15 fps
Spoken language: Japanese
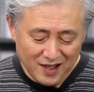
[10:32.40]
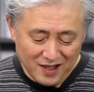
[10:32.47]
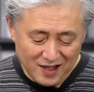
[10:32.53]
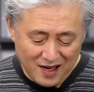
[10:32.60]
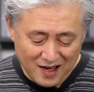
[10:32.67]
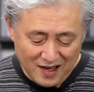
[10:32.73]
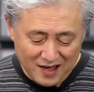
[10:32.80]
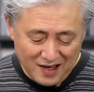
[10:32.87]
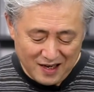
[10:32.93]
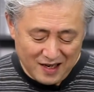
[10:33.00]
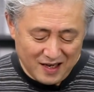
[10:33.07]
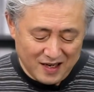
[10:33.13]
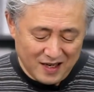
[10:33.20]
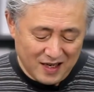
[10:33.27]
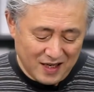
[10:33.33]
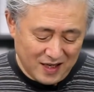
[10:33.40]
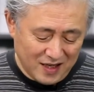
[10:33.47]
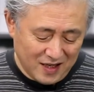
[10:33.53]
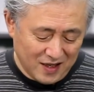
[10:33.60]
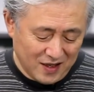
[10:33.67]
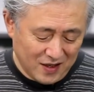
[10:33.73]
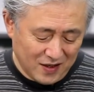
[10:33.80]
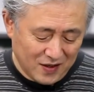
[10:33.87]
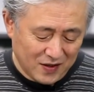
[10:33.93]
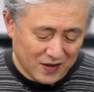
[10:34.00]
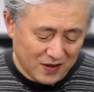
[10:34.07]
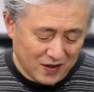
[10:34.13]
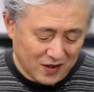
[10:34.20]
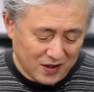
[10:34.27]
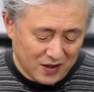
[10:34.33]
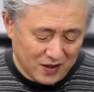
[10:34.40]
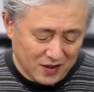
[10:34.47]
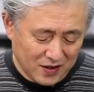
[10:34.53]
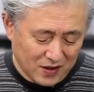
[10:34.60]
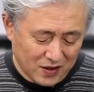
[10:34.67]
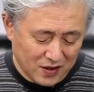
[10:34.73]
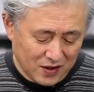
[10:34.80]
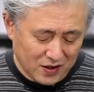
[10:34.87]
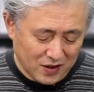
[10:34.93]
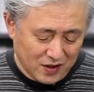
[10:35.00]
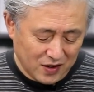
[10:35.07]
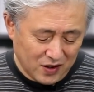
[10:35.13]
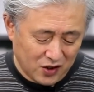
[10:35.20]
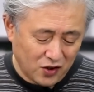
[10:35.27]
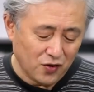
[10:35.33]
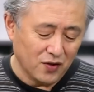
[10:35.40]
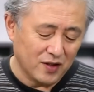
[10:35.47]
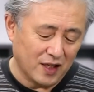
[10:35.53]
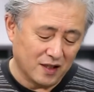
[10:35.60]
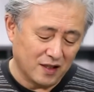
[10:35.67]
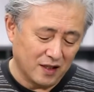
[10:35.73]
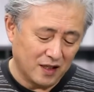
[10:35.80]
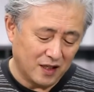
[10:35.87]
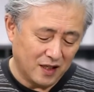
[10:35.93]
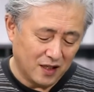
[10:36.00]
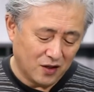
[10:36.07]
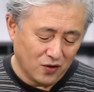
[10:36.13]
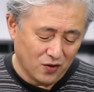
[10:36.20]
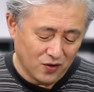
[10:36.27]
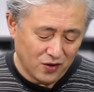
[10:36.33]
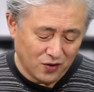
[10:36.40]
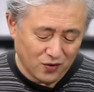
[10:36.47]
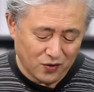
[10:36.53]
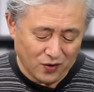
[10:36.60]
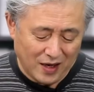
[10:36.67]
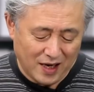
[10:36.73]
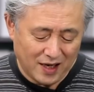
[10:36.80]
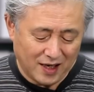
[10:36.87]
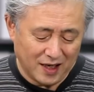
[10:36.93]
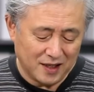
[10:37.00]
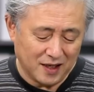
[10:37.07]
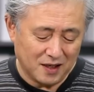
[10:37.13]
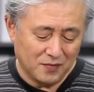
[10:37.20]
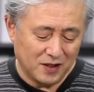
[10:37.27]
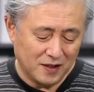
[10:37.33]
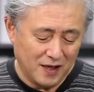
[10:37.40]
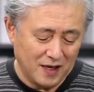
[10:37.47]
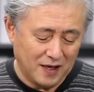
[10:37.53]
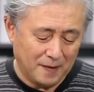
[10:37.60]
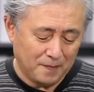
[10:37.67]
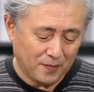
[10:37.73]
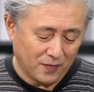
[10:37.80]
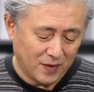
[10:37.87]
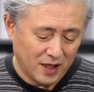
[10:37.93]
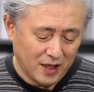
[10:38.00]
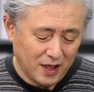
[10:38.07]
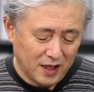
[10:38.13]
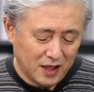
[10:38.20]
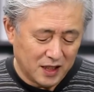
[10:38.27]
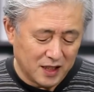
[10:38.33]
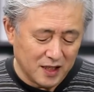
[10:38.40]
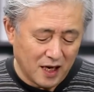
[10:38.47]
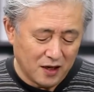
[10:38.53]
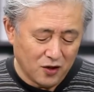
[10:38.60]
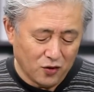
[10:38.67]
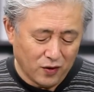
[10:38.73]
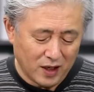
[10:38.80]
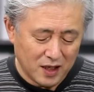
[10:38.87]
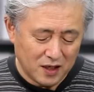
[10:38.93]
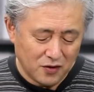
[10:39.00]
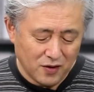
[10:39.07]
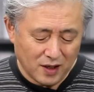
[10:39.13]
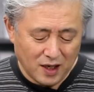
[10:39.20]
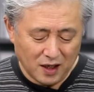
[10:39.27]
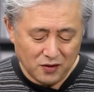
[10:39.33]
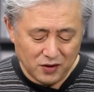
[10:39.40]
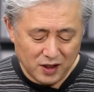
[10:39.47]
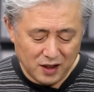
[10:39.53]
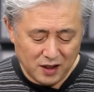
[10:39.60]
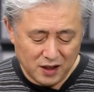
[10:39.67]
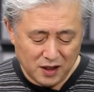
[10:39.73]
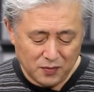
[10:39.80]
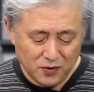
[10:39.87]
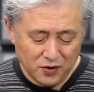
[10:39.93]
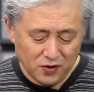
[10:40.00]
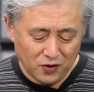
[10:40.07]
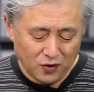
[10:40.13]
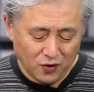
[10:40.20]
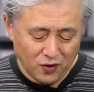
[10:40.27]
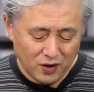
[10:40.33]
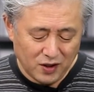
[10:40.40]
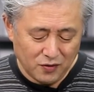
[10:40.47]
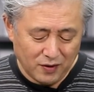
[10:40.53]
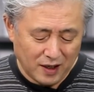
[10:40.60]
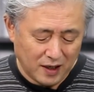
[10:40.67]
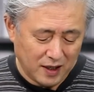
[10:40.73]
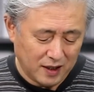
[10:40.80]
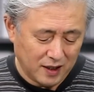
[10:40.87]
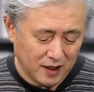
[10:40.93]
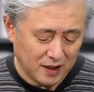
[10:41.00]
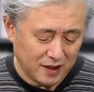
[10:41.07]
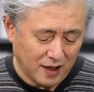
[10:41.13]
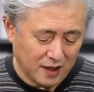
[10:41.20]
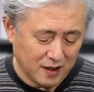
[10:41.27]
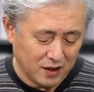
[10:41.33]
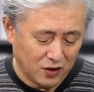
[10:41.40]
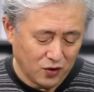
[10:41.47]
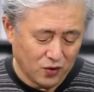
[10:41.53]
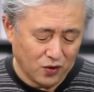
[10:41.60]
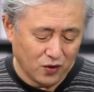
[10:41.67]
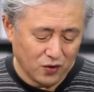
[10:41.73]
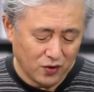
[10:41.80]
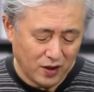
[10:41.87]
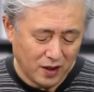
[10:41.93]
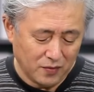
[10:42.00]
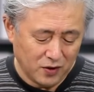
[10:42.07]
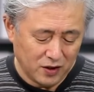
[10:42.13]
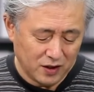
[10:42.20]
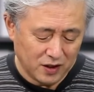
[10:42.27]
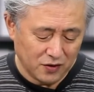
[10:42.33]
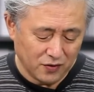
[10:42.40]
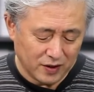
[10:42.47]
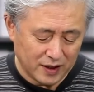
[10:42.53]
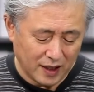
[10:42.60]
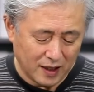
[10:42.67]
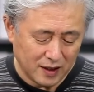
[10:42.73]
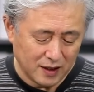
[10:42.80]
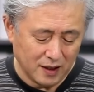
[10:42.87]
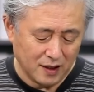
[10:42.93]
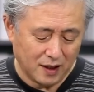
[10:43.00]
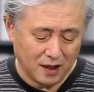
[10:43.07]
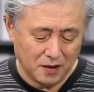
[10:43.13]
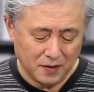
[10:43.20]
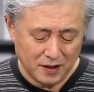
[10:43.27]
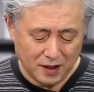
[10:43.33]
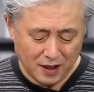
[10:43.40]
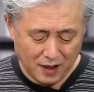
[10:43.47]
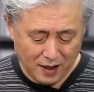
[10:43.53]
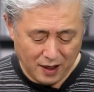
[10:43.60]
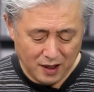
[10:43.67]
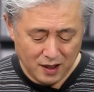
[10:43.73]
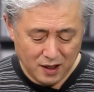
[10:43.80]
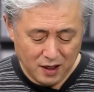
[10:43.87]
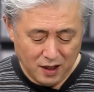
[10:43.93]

で14節にこういうことが書いてありますね7年の終わりには各自自分のところに売られてきた同胞のヘブル人を去らせなければならない